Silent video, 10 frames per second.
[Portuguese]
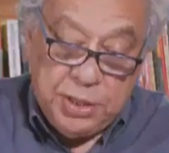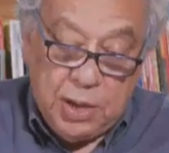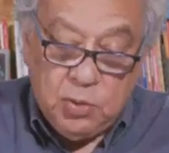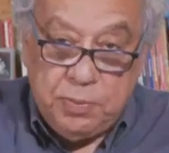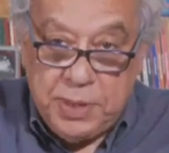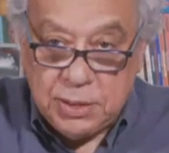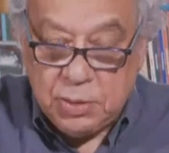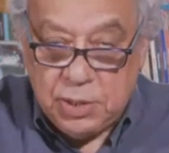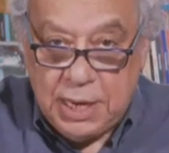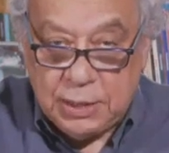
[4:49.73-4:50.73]
argumentos
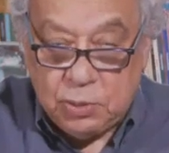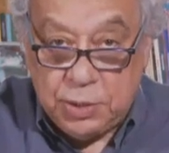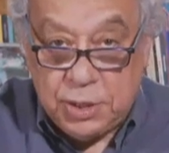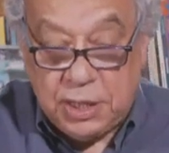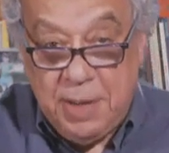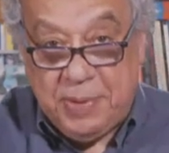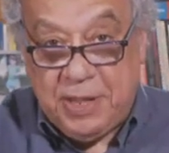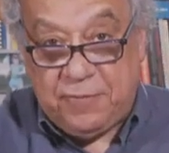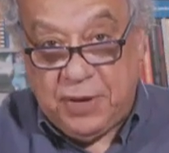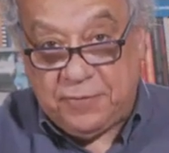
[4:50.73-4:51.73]
dos delatores. Sempre a
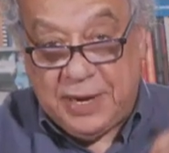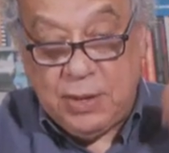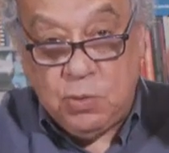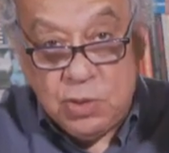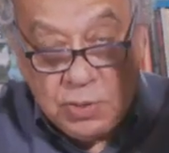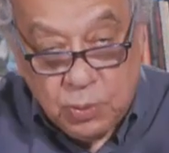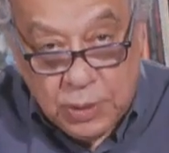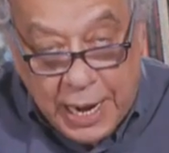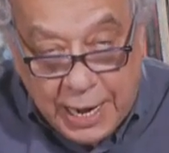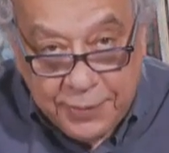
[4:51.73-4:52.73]
defesa fala em último
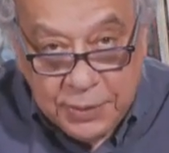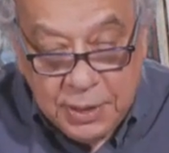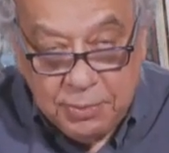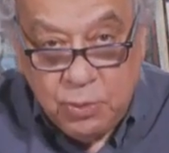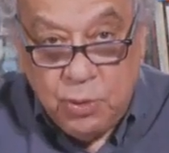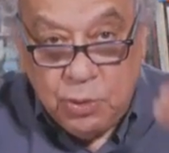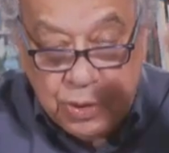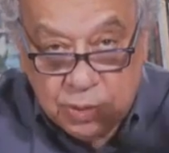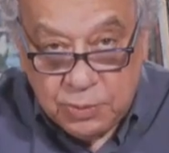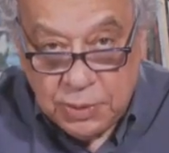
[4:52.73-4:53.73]
lugar. Por
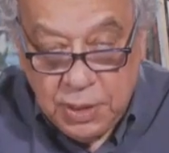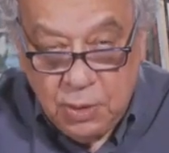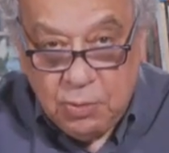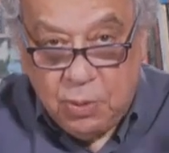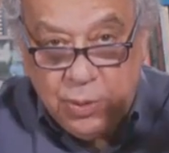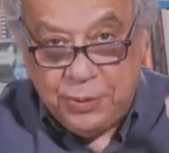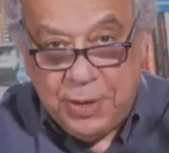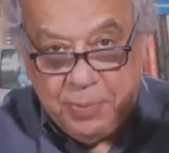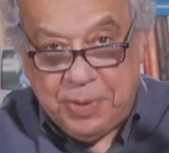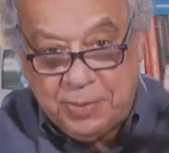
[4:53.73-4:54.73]
último, o Moro
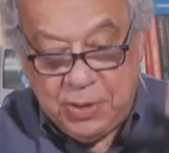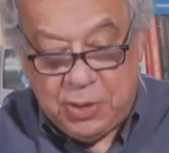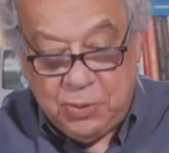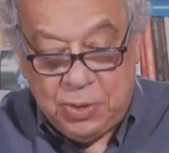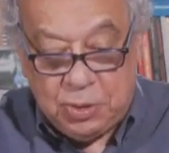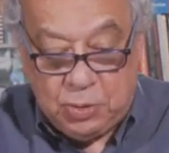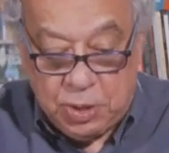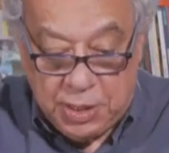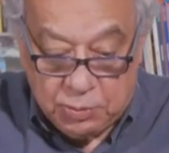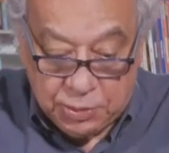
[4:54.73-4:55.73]
não permitiu que
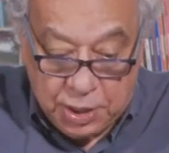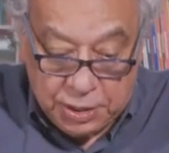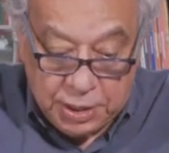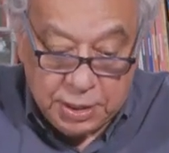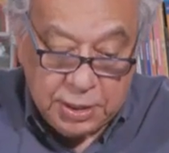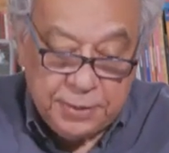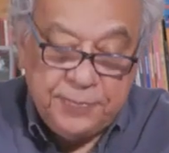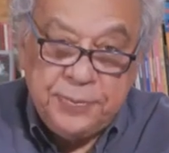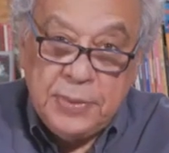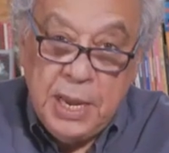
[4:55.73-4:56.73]
isso acontecesse.
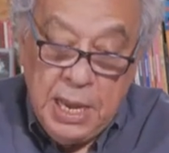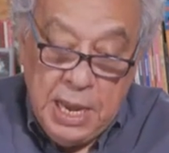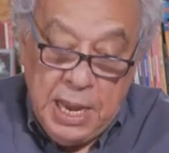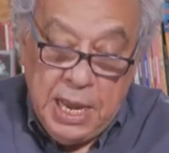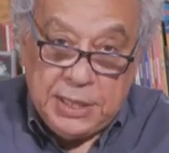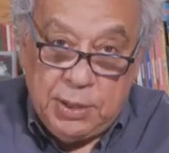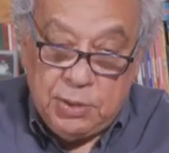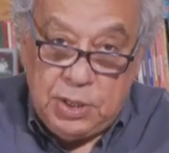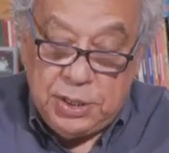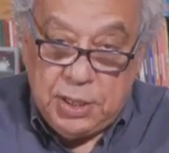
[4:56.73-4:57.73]
Essa
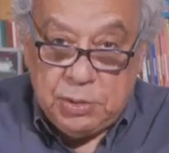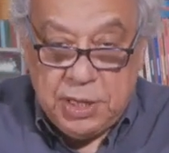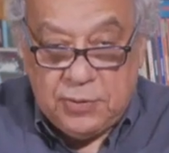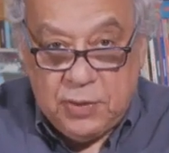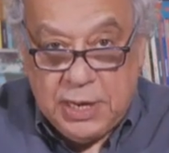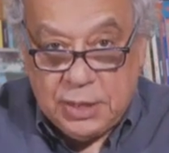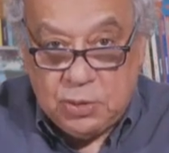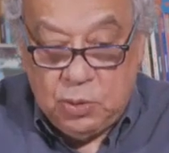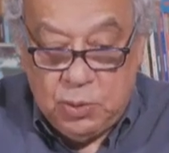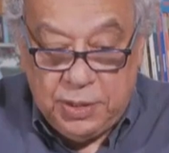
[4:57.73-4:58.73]
notícia que os advogados
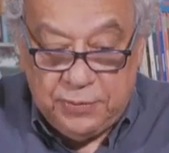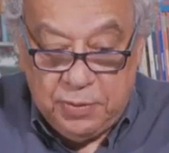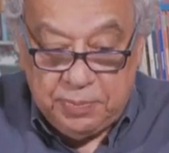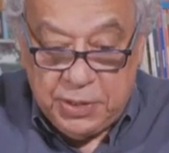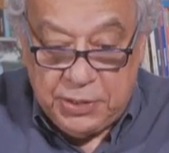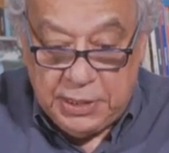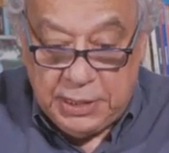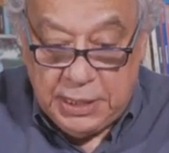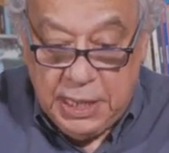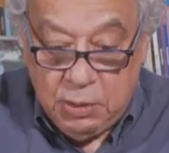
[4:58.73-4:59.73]
do Lula vão
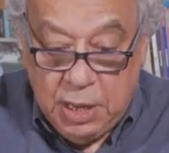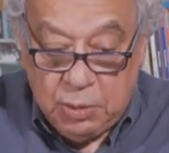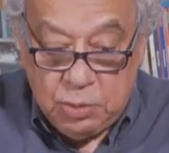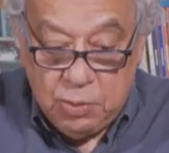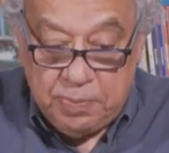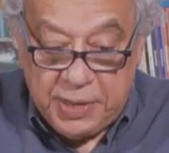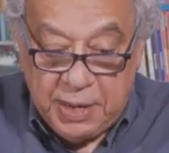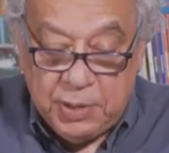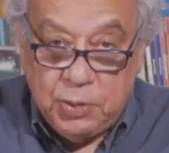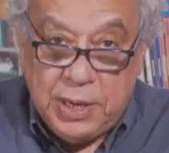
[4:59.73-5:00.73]
pedir ao
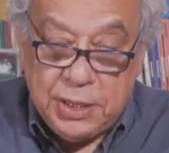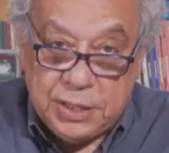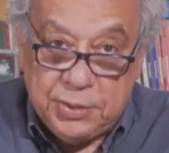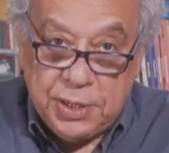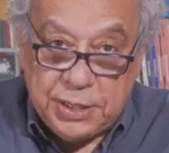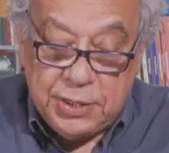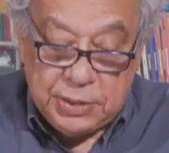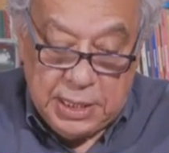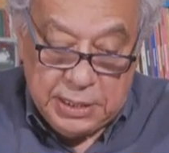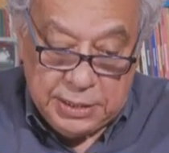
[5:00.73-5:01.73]
Supremo anulação das
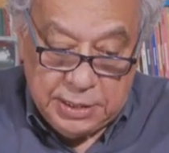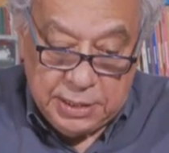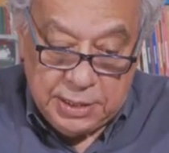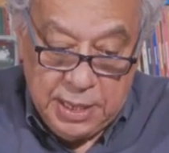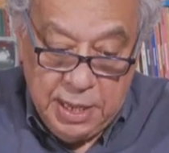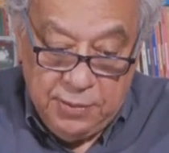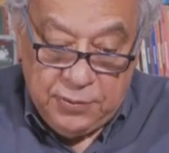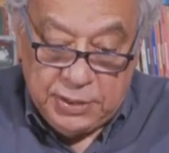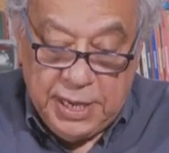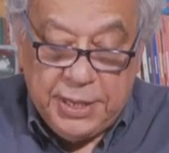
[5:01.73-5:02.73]
sentenças
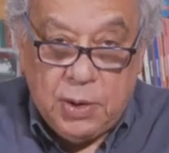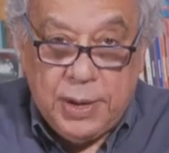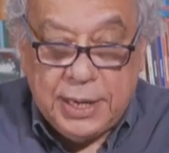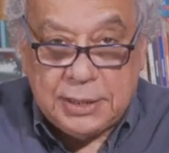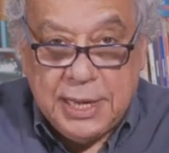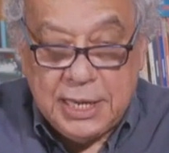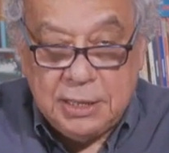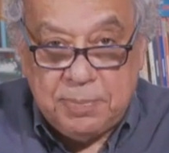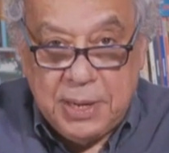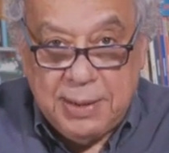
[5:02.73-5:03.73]
foi dada agora à tarde pela